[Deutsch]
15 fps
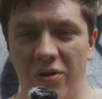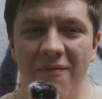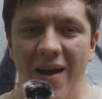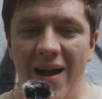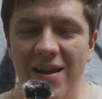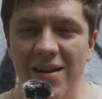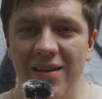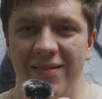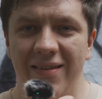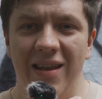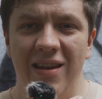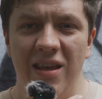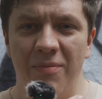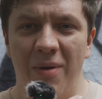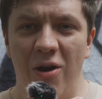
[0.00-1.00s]
Weil es geht
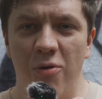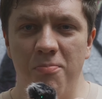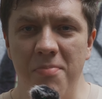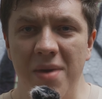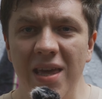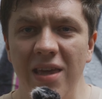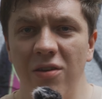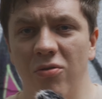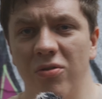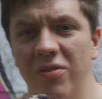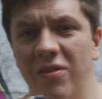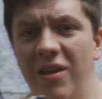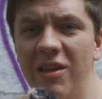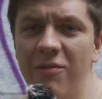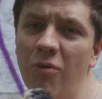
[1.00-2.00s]
hierbei um mich und
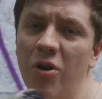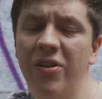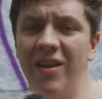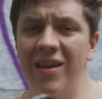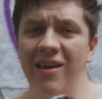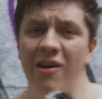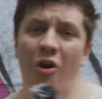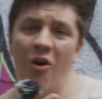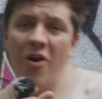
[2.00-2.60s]
ich möchte hier